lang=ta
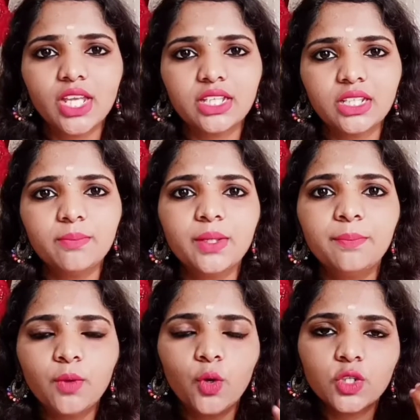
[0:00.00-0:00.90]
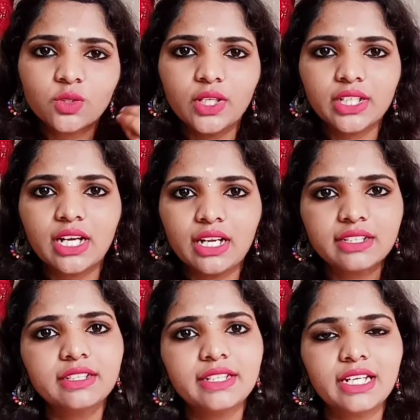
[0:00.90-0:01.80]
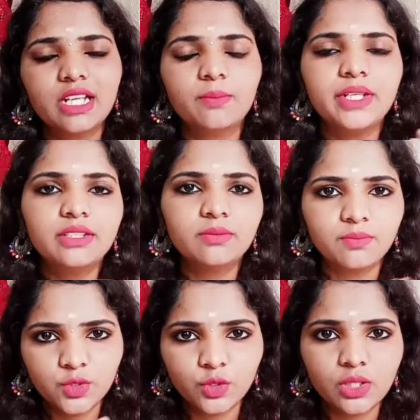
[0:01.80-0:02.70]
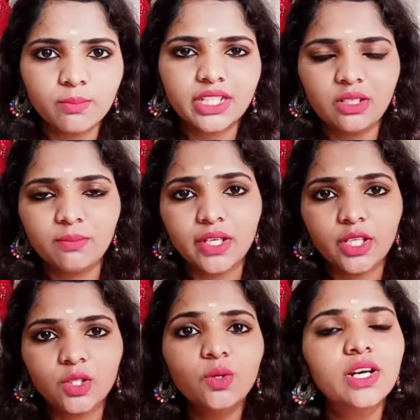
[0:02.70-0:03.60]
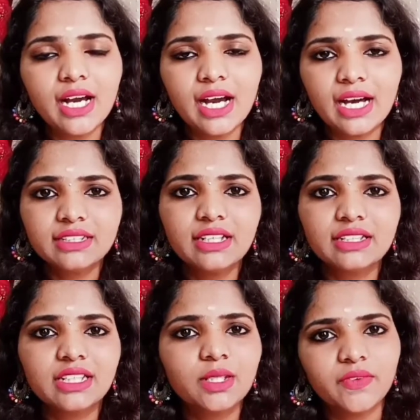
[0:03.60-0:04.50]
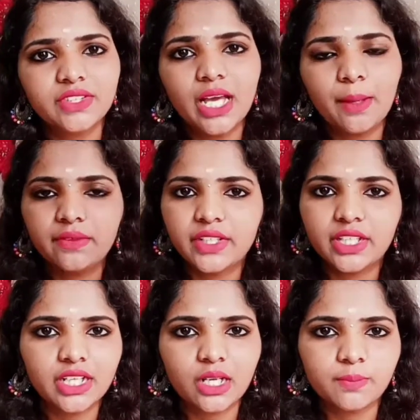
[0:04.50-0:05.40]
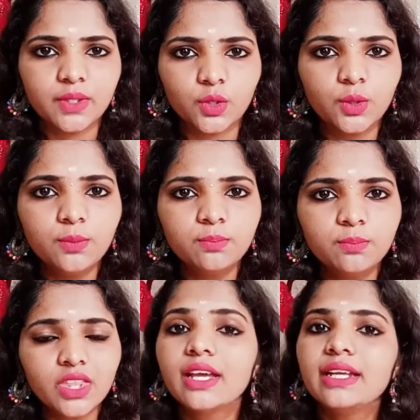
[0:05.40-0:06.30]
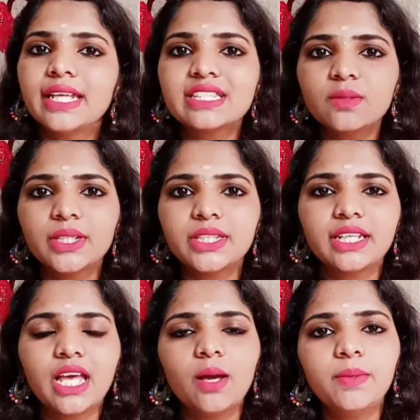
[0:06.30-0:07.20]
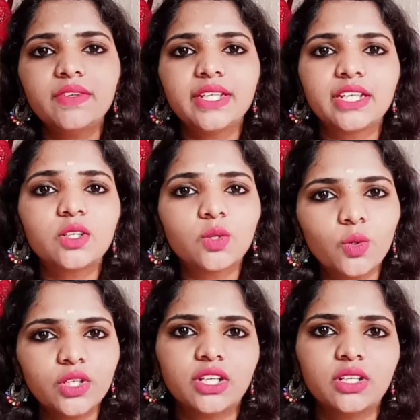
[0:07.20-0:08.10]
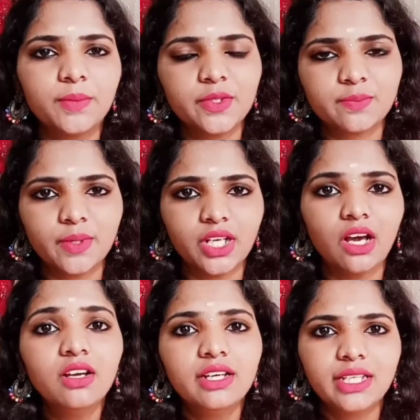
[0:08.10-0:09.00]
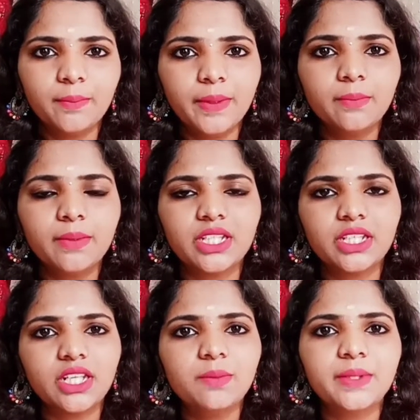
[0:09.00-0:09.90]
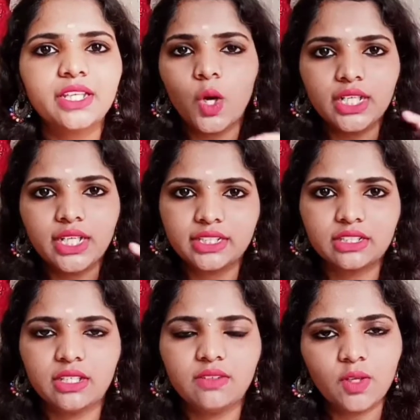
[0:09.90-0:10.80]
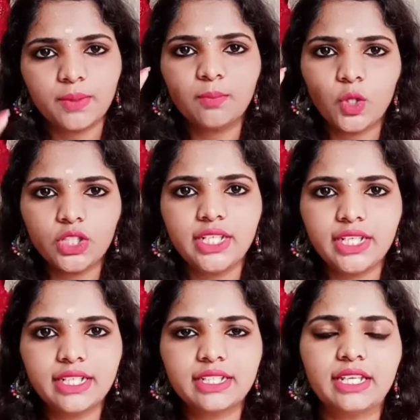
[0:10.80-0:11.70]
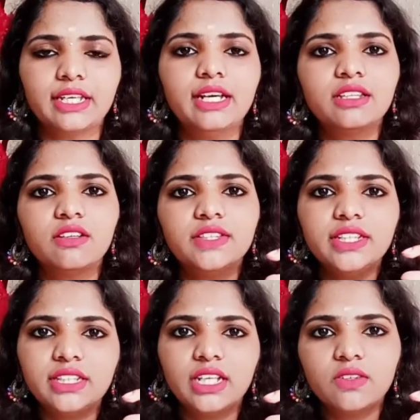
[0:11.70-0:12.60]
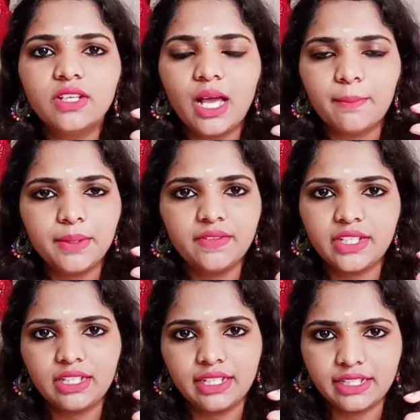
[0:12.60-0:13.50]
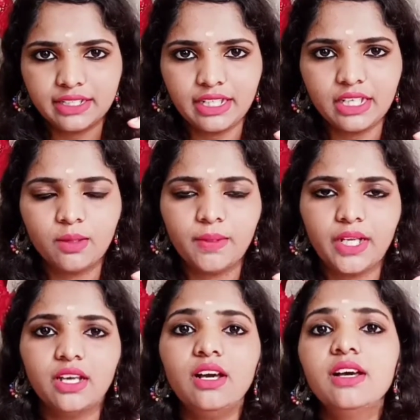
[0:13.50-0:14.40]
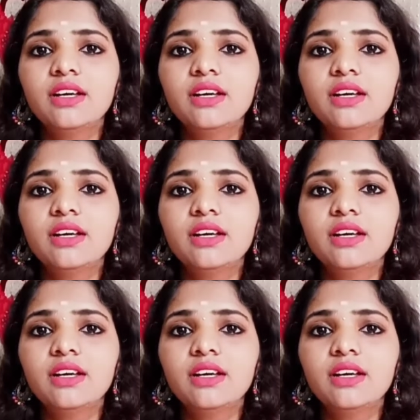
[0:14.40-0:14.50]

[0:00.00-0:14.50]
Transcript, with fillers: அதே மாதிரி கூட இருக்க அழுக்கு எல்லாமே சுத்தமாக க்ளீன் பண்ணிடும் அதுக்காக தான் நம்ம வந்து ஆப்பிள் வினிகர் ஆட் பண்ணுறோம் நெக்ஸ்ட் பார்த்தீங்கன்னா ஆப்பிள் வினிகர் டோனராக நம்ம யூஸ் பண்ணலாம் எப்படின்னு பார்த்தீங்கன்னா இப்போ நீங்கள் எடுத்து இவ்வளோ பெரிய பாட்டில் நீங்கள் எடுக்கிறீங்க அதில் வந்து இந்த அளவுக்கு ஆப்பிள் வினிகர் நீங்கள் எடுக்கிறீங்க அப்படின்னா